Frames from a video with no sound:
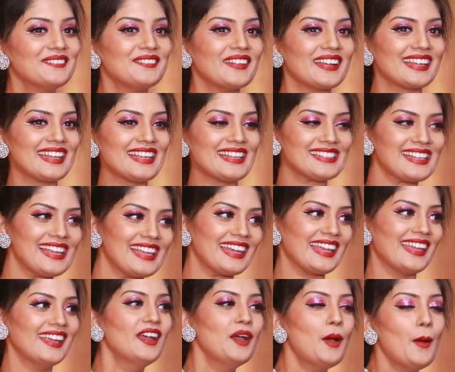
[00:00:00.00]

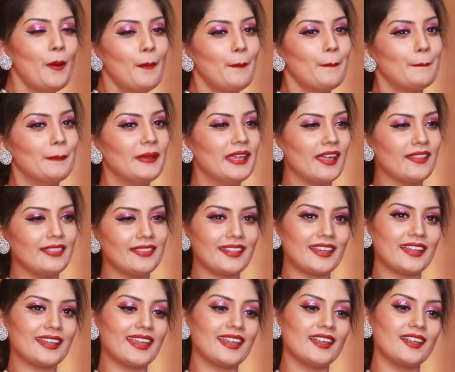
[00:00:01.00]
పట్టేశారే మీ
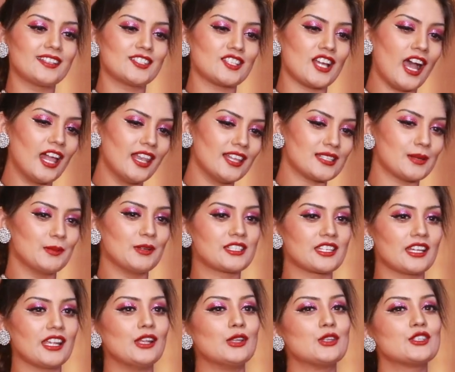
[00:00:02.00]
అందరికీ చాలా
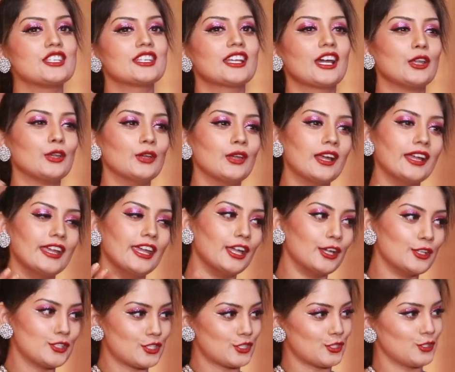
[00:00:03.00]
సంవత్సరాల నుంచి కరుణ
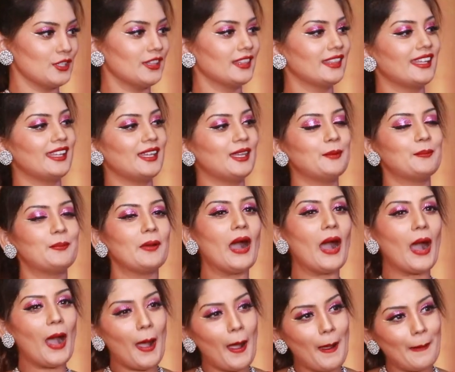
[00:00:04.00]
ఏడుస్తుంది
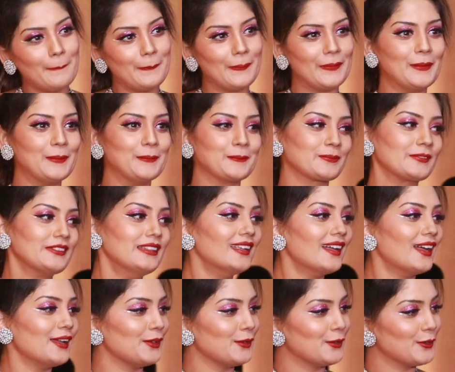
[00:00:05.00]
పాపం
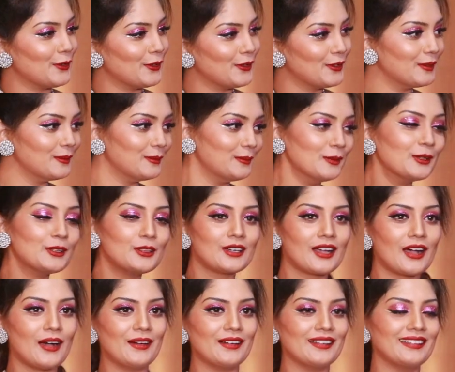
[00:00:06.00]
అయ్యో
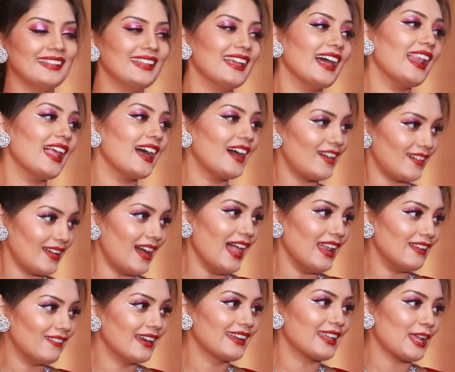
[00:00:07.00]
ముద్దుగా ఉంది అలా
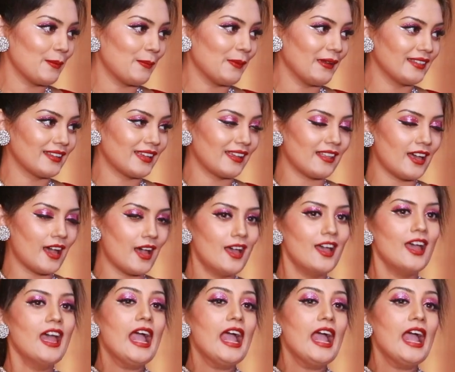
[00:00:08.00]
అలవాటు అయిపోయింది కదా